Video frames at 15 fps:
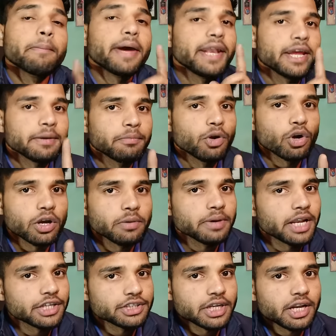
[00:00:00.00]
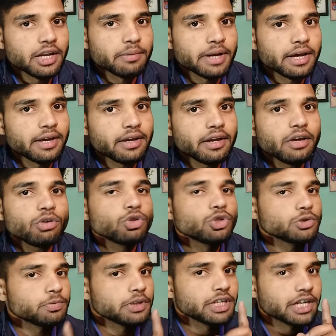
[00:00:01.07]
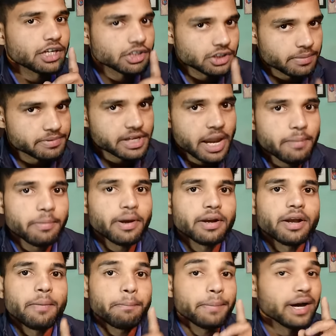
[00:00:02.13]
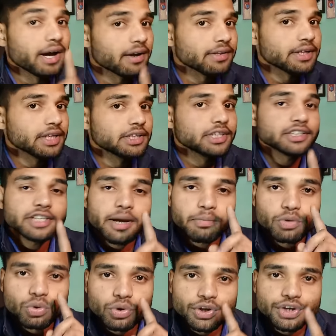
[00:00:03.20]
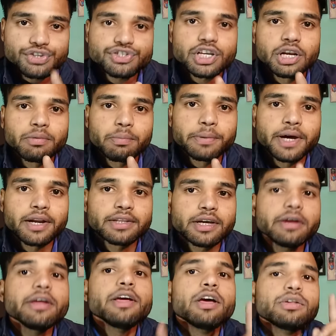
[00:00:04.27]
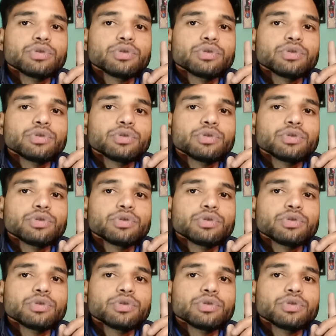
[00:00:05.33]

मैंने एक ब्लॉगिंग वाला चैनल बनाया है उस पर जाकर सब्सक्राइब करना प्यार देना जैसे आप लोगों ने इस चैनल पर प्यार दिया